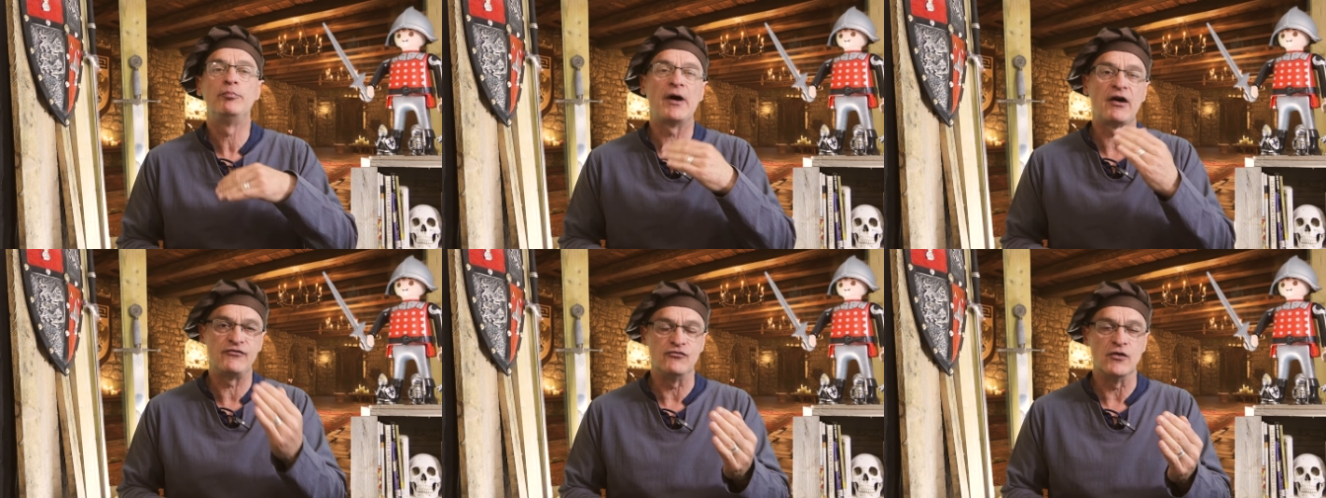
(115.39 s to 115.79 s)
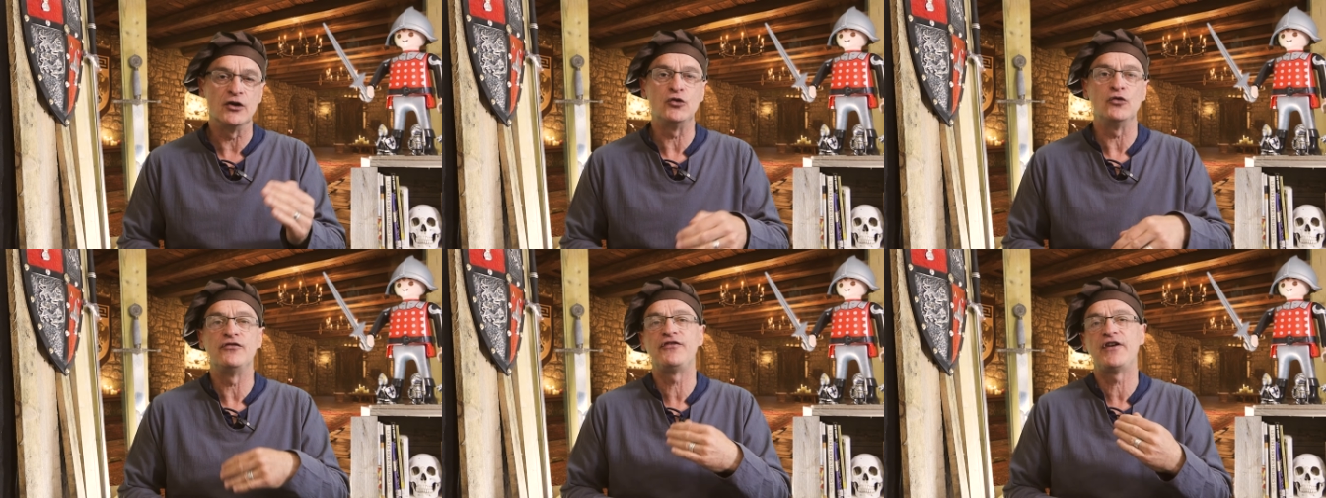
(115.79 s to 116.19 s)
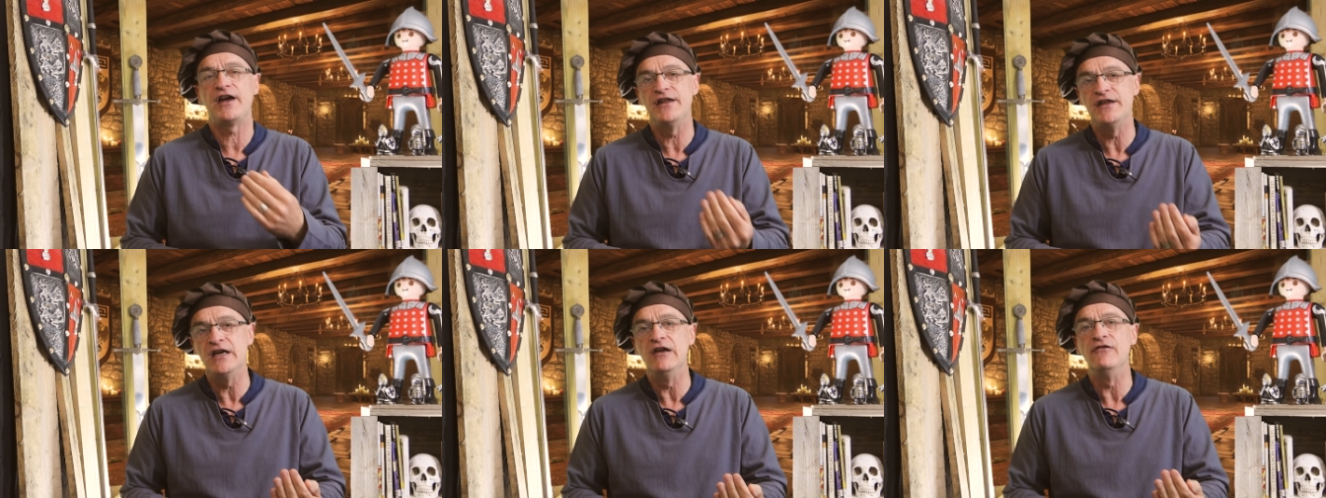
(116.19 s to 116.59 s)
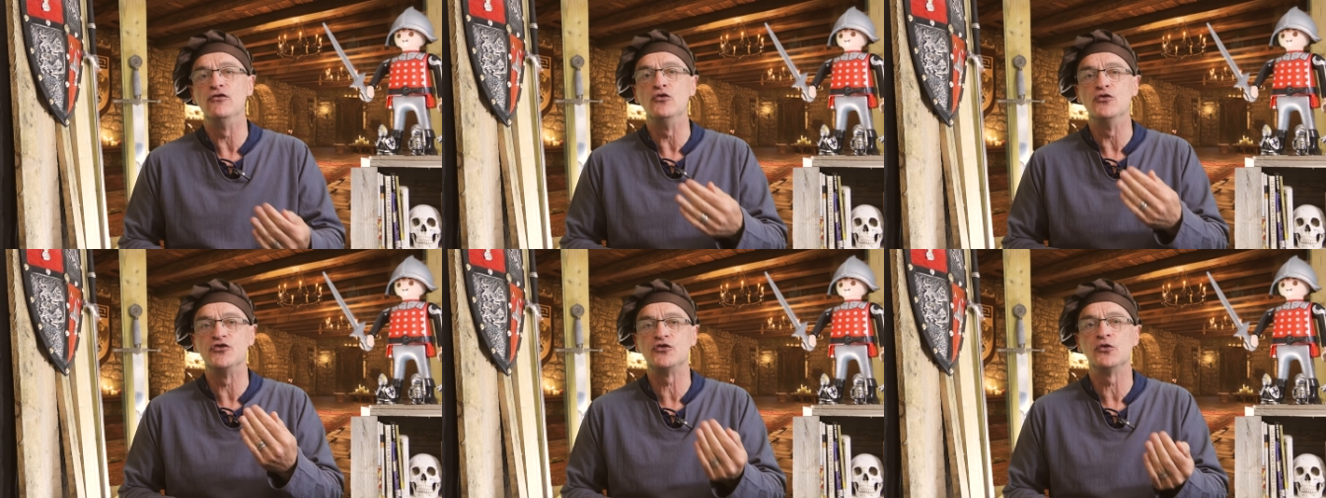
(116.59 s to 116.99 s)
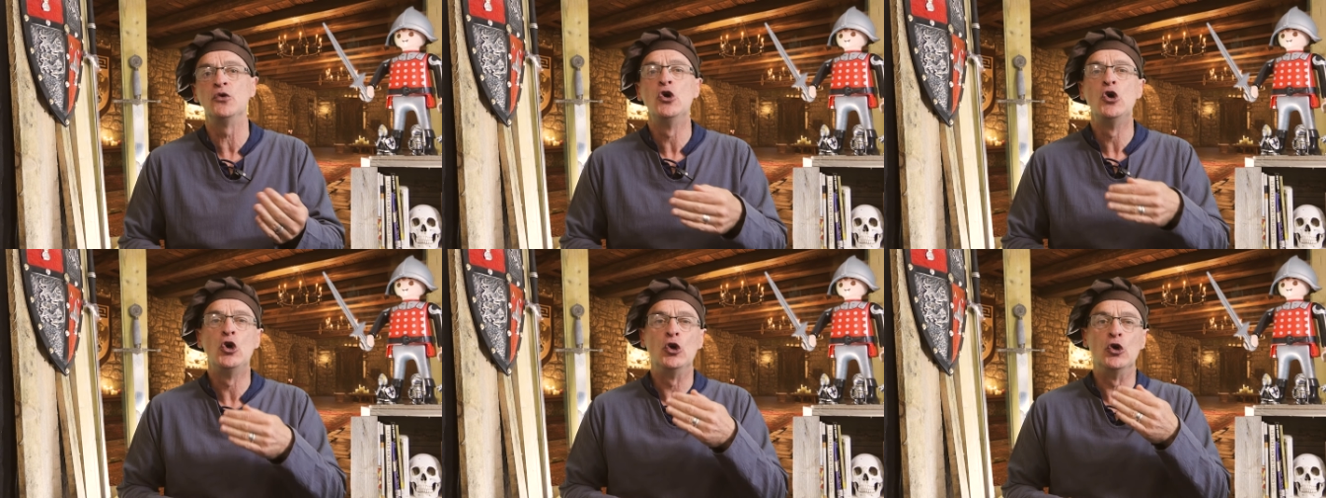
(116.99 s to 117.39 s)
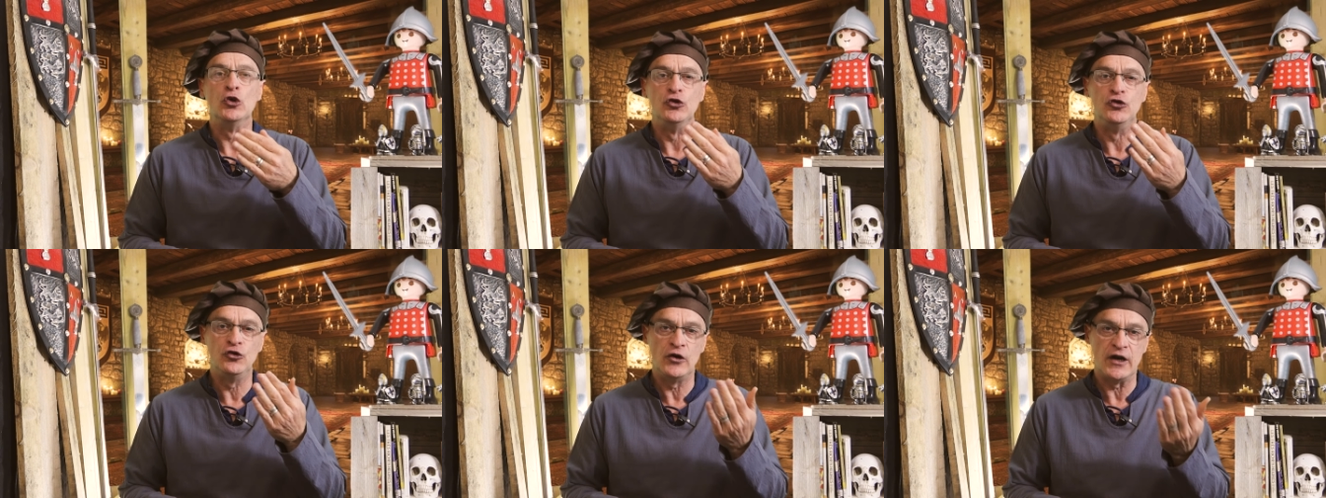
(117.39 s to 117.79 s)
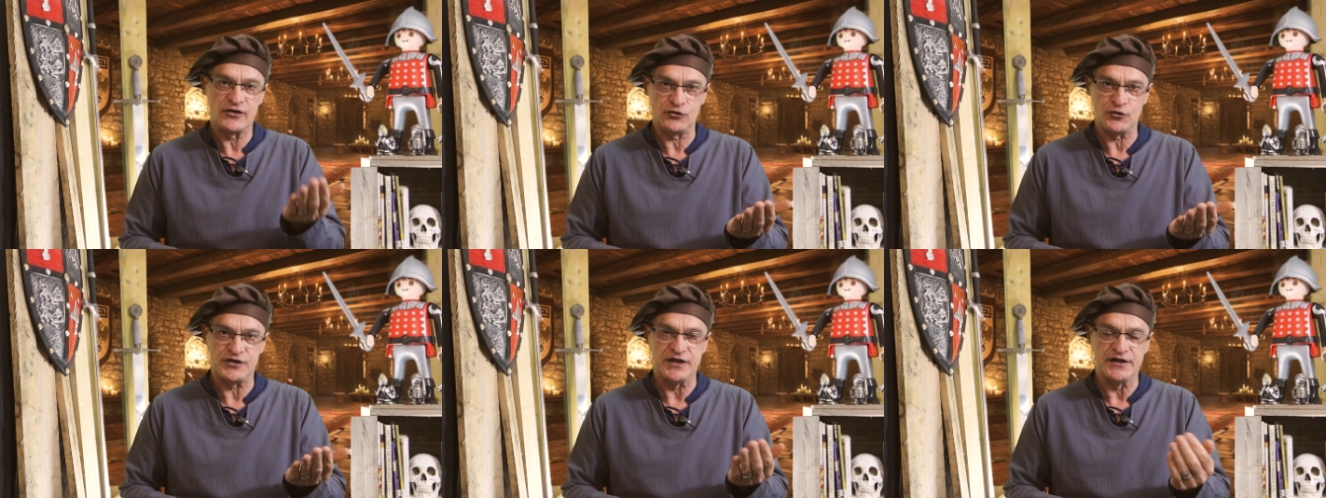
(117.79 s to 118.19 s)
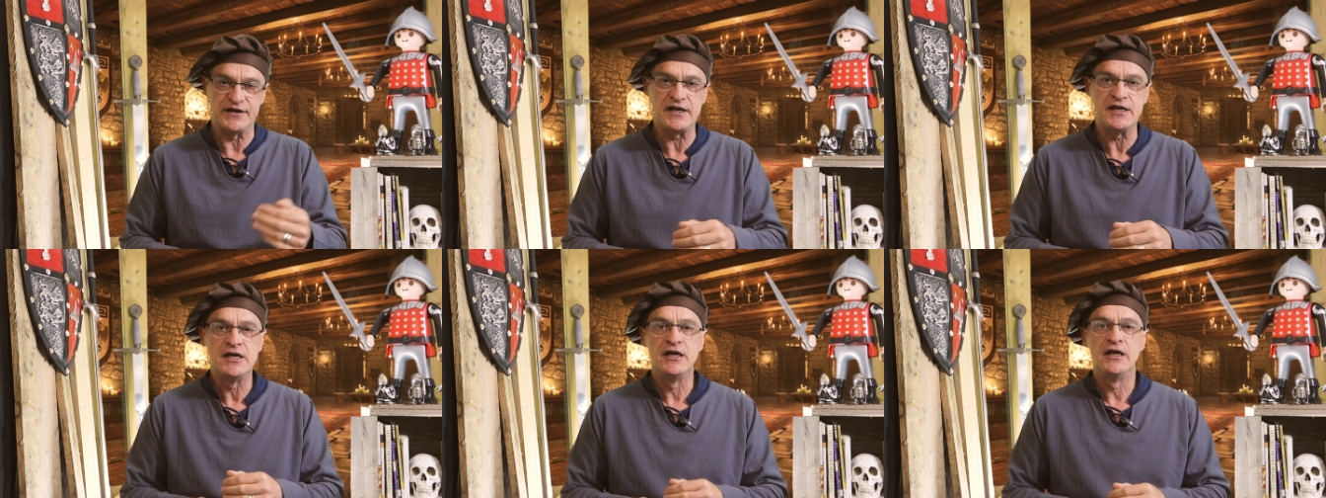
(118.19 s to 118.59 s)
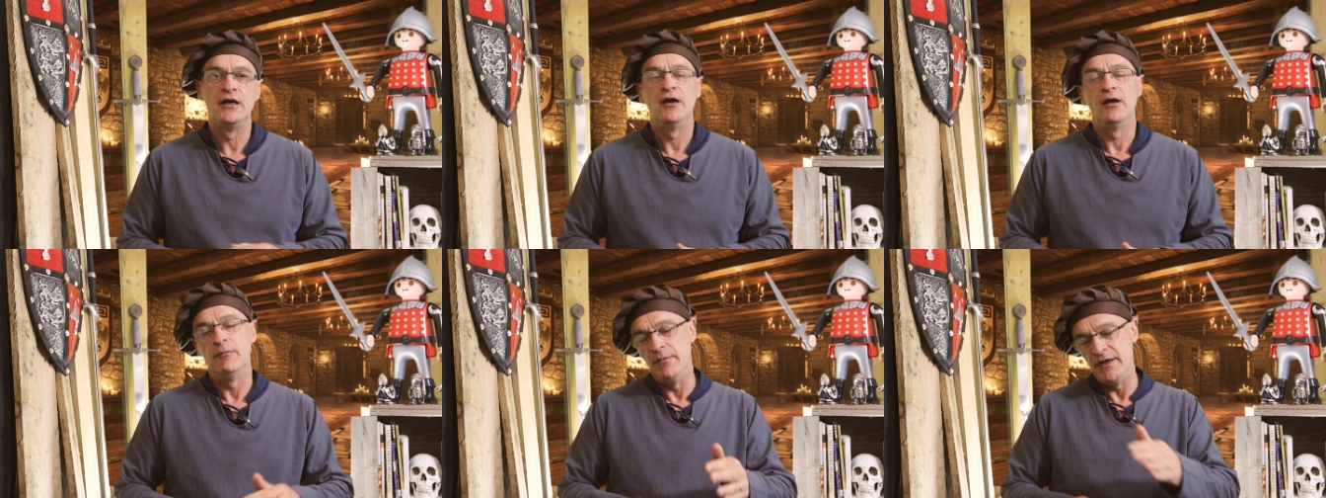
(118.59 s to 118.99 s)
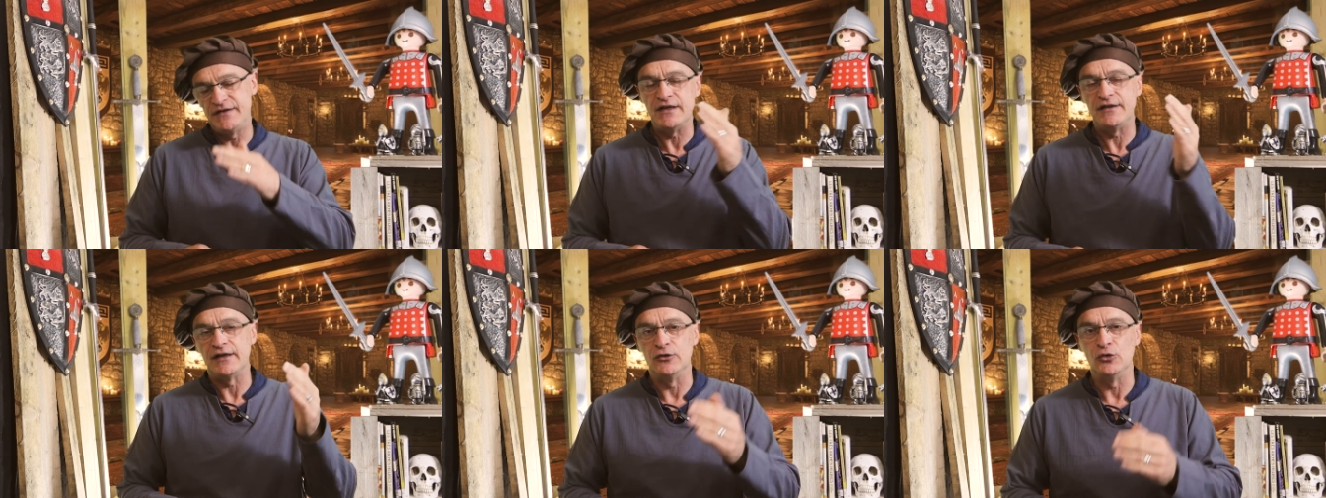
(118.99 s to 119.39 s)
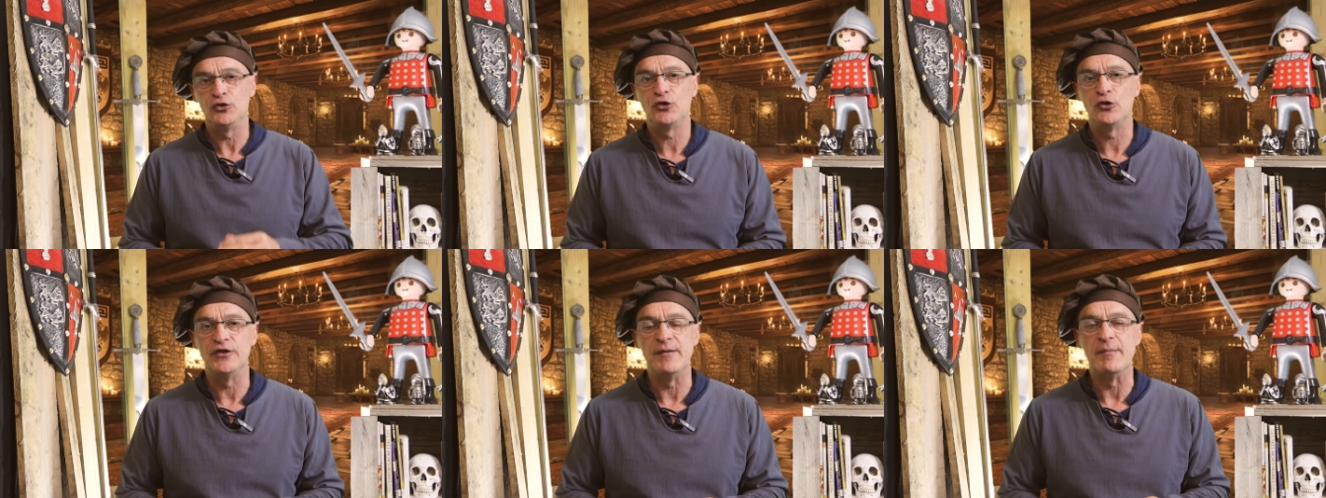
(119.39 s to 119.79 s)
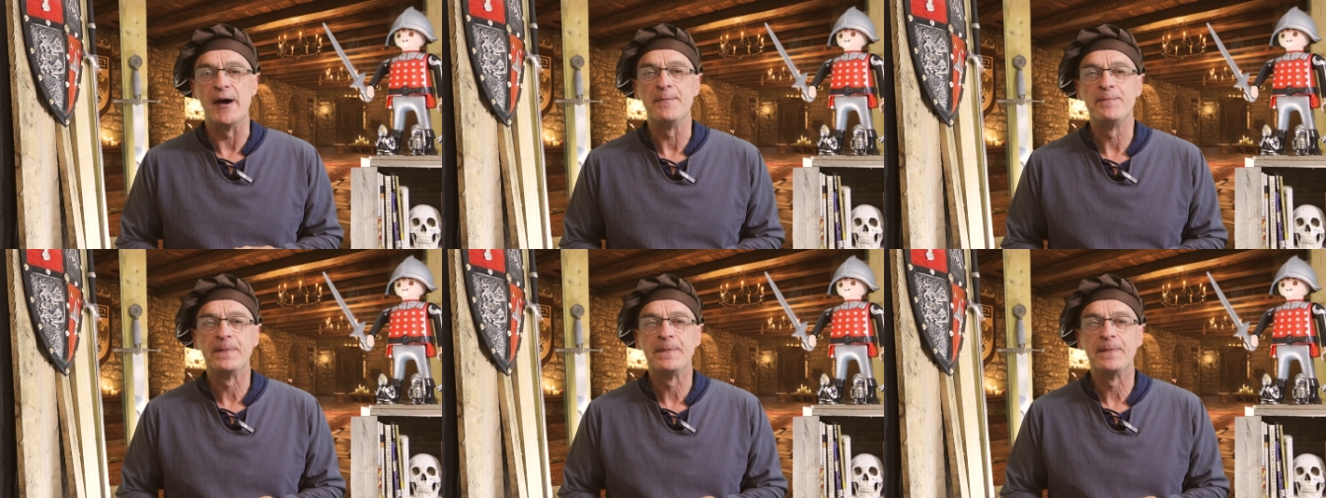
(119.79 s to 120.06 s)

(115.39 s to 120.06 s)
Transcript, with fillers: parfois, de freiner l'évolution de la société, mais c'est un autre débat.